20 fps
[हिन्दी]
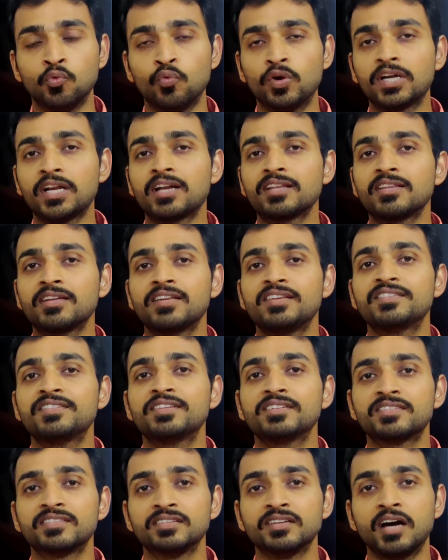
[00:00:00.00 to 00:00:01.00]
वट आर द
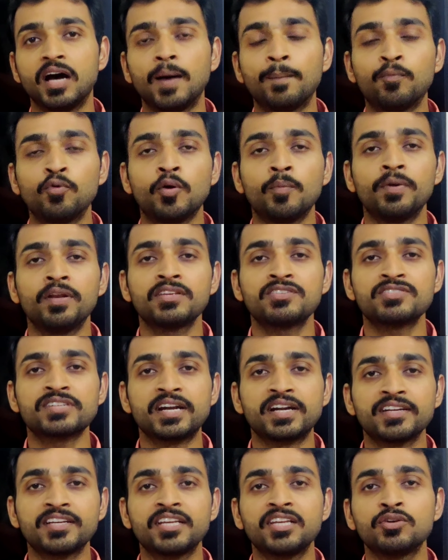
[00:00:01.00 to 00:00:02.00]
रीजन आपको अपने
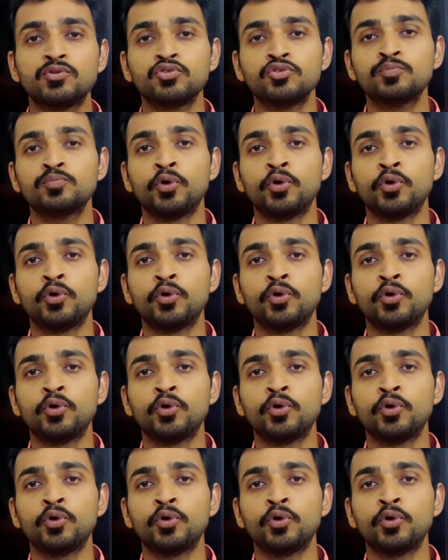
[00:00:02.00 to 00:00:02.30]
स्टैंड के लिए कुछ